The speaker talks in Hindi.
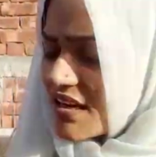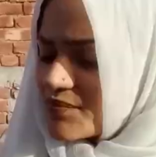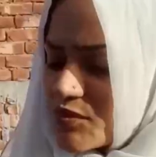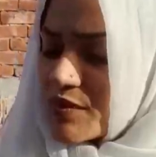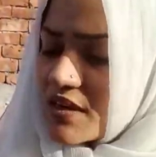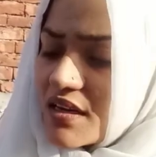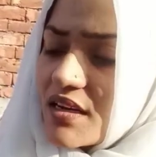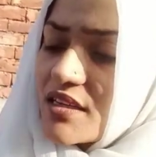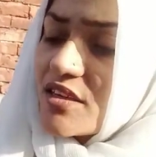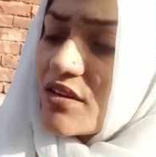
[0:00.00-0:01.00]
हाथ में पकड़ के ले
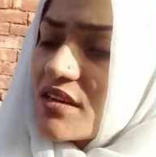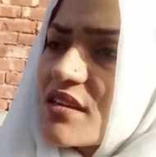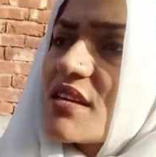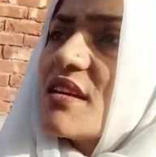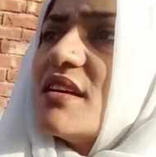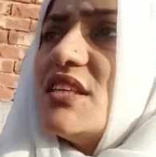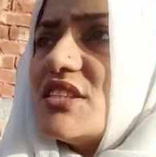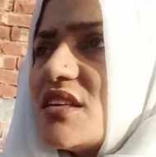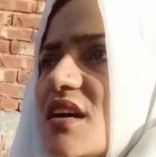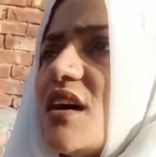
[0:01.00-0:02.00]
जाऊँगी
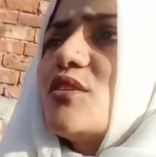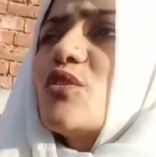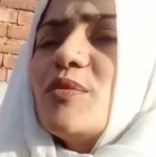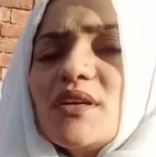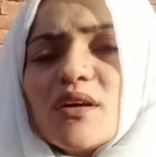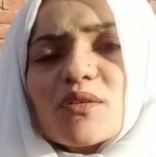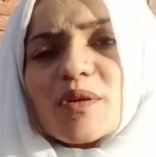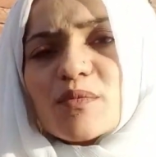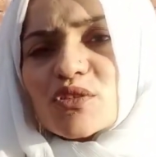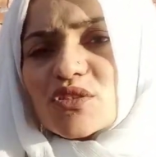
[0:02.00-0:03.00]
नीचे डाल दूँगी ऊपर डालूंगी फिर
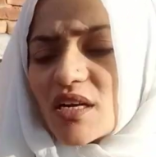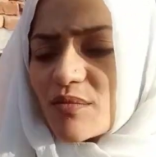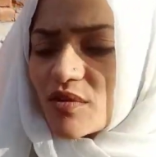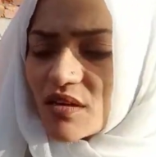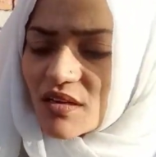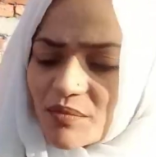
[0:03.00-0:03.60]
मुझे शाम को आना